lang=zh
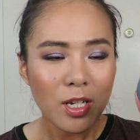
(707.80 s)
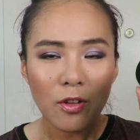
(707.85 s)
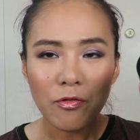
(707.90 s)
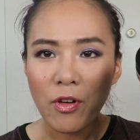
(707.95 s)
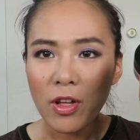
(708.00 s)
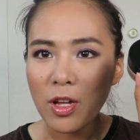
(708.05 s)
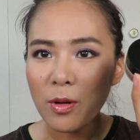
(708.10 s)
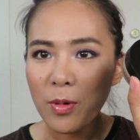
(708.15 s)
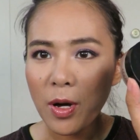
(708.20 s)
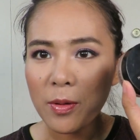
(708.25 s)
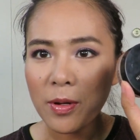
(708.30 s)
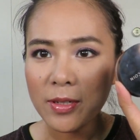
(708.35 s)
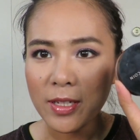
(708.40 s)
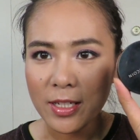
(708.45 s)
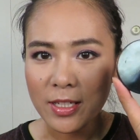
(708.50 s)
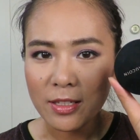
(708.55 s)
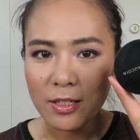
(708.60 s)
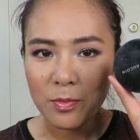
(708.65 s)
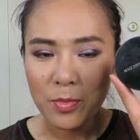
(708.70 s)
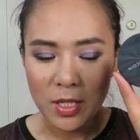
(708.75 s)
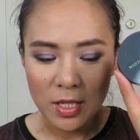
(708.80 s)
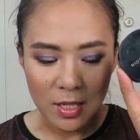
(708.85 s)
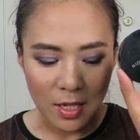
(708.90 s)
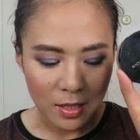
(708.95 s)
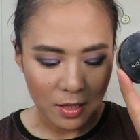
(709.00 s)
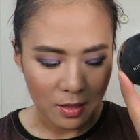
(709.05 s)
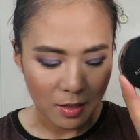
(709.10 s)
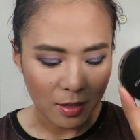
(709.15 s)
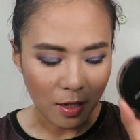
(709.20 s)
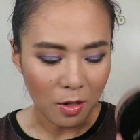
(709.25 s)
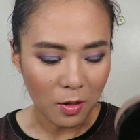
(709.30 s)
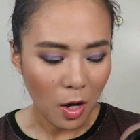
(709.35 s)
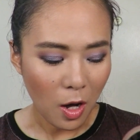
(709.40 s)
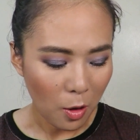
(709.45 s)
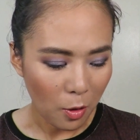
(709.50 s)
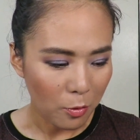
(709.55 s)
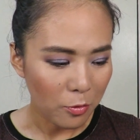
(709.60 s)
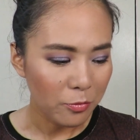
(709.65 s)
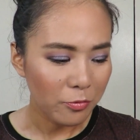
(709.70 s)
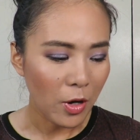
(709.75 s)
这个放到包包里，真的比液体的要
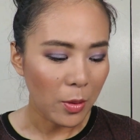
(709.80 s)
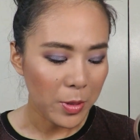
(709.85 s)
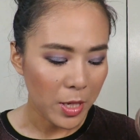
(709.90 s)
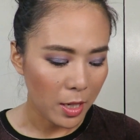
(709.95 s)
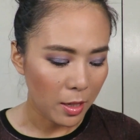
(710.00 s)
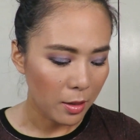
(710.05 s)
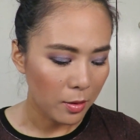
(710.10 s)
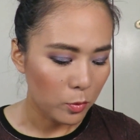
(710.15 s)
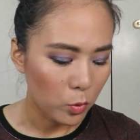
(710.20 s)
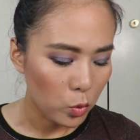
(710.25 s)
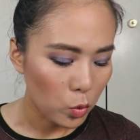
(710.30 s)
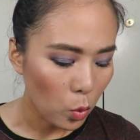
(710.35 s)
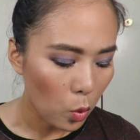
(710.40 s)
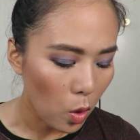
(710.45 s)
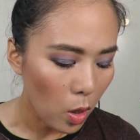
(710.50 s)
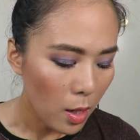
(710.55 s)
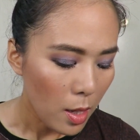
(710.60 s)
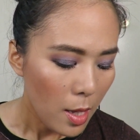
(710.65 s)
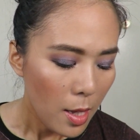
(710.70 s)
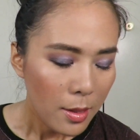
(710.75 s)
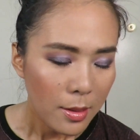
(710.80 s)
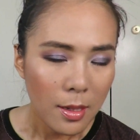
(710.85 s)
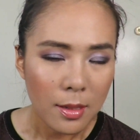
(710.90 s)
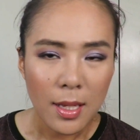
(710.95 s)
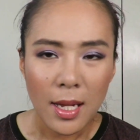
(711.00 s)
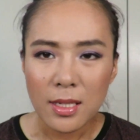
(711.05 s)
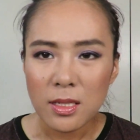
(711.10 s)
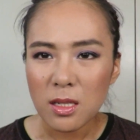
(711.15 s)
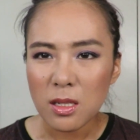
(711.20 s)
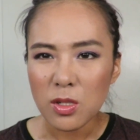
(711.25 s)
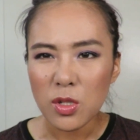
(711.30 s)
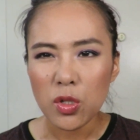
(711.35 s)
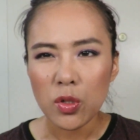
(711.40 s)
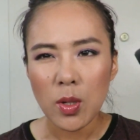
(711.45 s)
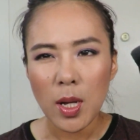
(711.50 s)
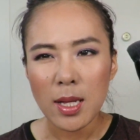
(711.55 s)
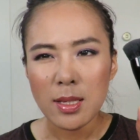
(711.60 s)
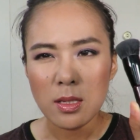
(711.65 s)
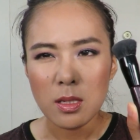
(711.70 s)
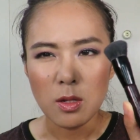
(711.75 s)
好，方便很多。那它这个
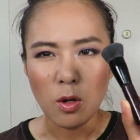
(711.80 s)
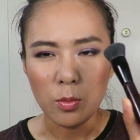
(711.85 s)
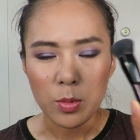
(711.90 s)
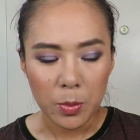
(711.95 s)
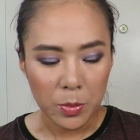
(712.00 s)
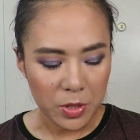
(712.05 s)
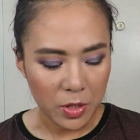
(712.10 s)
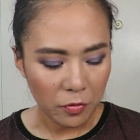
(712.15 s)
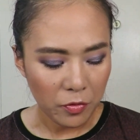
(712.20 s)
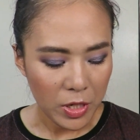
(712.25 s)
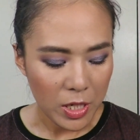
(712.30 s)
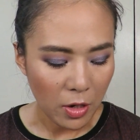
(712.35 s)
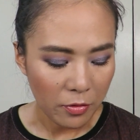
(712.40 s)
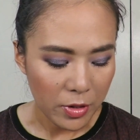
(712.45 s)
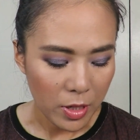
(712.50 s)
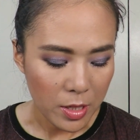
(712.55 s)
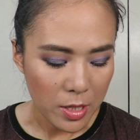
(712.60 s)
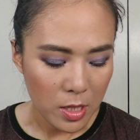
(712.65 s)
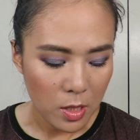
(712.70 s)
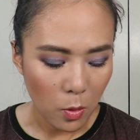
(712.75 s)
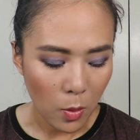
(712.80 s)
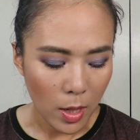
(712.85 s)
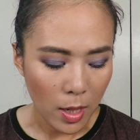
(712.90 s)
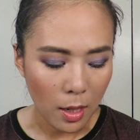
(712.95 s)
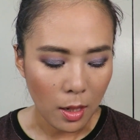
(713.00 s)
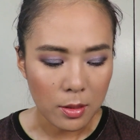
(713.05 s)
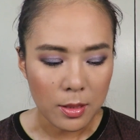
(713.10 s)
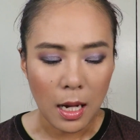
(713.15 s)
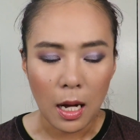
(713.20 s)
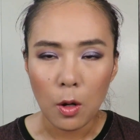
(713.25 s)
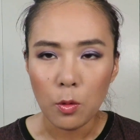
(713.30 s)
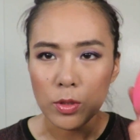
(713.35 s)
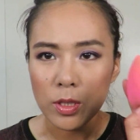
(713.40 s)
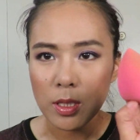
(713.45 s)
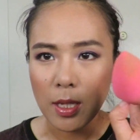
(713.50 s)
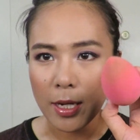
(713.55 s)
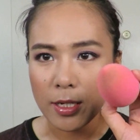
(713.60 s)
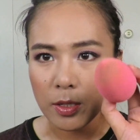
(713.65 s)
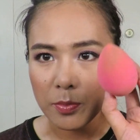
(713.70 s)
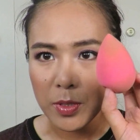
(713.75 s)
刷子呢，我并不是非常非常喜欢啊。然后我自
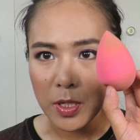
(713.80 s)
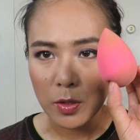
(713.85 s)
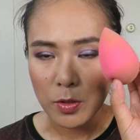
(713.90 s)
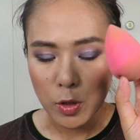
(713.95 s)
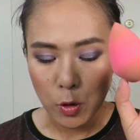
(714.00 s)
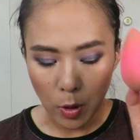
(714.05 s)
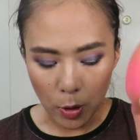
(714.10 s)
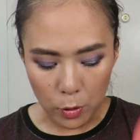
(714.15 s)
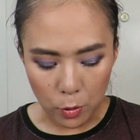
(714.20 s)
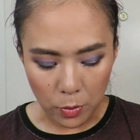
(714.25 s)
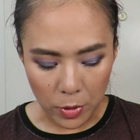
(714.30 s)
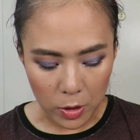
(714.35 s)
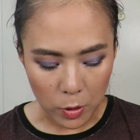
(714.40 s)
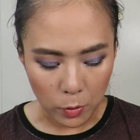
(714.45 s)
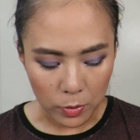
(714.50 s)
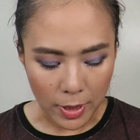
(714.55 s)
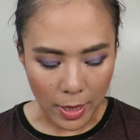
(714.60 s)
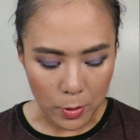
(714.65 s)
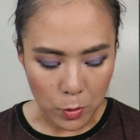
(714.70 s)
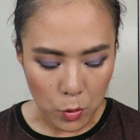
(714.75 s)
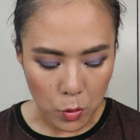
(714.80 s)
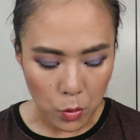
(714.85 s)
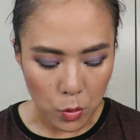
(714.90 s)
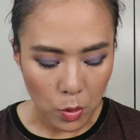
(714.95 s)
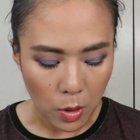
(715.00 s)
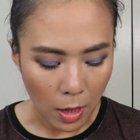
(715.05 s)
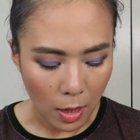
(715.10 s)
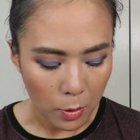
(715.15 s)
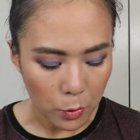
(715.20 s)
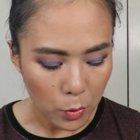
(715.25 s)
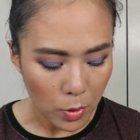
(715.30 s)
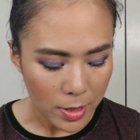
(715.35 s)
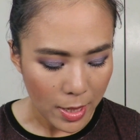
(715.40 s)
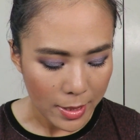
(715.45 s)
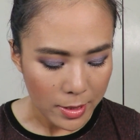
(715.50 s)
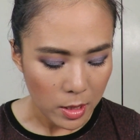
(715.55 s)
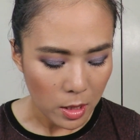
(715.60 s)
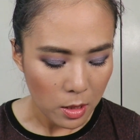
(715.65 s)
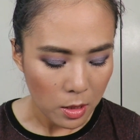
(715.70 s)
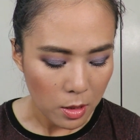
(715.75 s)
己还是比较喜欢用美容蛋去啊晕
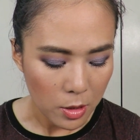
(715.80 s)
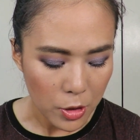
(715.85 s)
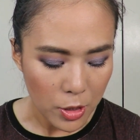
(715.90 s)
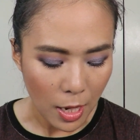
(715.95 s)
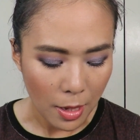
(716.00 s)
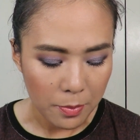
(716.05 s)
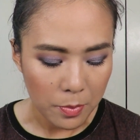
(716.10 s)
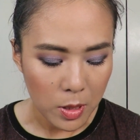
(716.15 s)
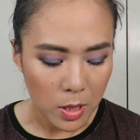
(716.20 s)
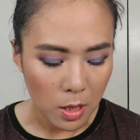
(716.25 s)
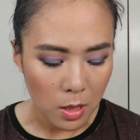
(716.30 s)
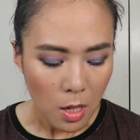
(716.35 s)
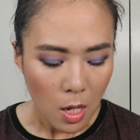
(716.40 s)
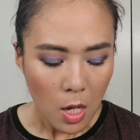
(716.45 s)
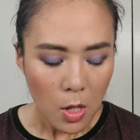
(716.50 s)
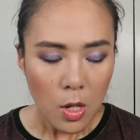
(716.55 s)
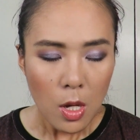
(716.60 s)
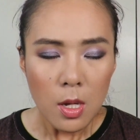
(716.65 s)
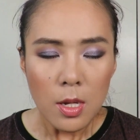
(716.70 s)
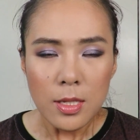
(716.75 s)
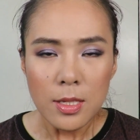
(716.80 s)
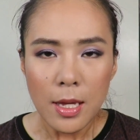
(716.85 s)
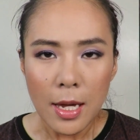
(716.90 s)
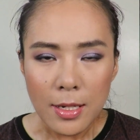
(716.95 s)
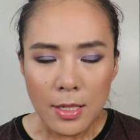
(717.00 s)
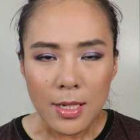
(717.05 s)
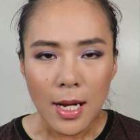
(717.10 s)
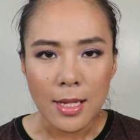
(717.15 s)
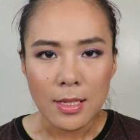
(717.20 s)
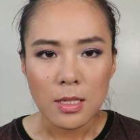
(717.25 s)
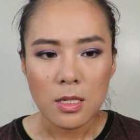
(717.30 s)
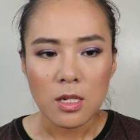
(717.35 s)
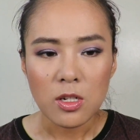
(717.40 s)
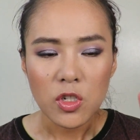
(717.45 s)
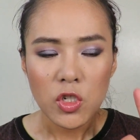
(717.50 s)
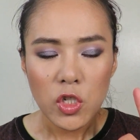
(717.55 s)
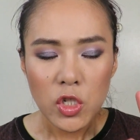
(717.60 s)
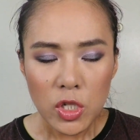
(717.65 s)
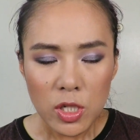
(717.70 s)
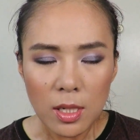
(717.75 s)
染这一个产品，延展
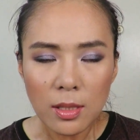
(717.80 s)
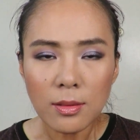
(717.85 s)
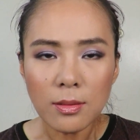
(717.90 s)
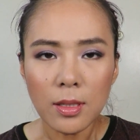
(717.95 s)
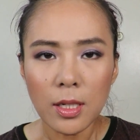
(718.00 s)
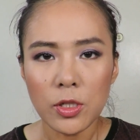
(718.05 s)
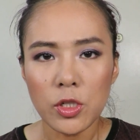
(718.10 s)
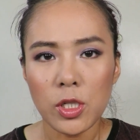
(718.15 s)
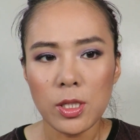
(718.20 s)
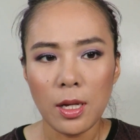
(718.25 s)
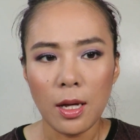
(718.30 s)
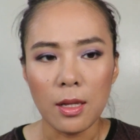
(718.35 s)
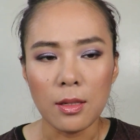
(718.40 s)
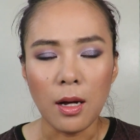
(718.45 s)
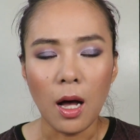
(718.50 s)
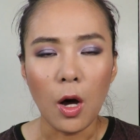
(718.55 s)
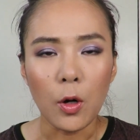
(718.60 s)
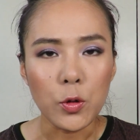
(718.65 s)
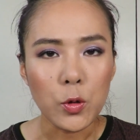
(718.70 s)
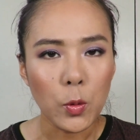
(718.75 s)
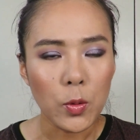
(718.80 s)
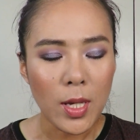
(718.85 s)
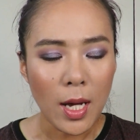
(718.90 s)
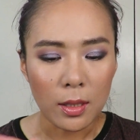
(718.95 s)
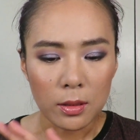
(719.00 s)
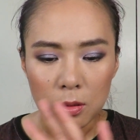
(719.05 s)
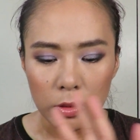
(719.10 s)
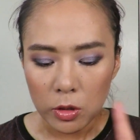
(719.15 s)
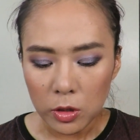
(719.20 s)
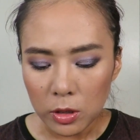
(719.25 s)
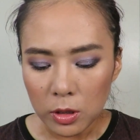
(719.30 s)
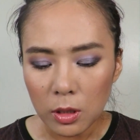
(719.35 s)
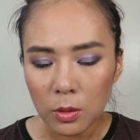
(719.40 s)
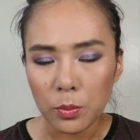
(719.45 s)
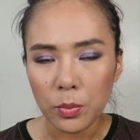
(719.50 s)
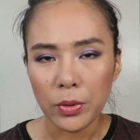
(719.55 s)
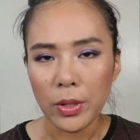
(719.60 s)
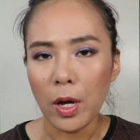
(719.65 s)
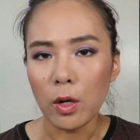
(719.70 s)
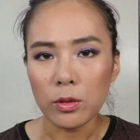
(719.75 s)
性真的真的很好，用量一定
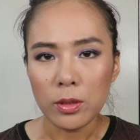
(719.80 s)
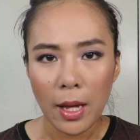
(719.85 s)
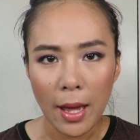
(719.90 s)
不要